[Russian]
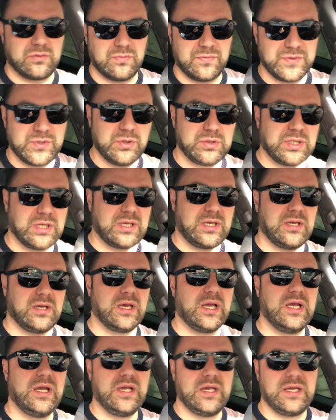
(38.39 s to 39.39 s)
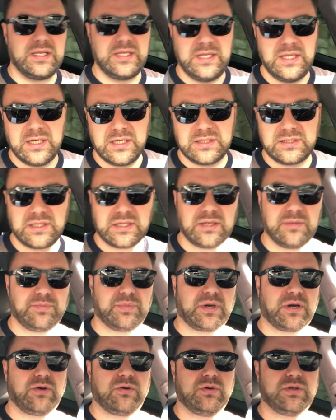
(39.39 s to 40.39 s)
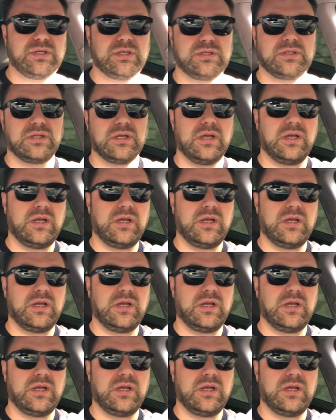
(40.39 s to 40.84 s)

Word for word: Но все-таки некоторые проходят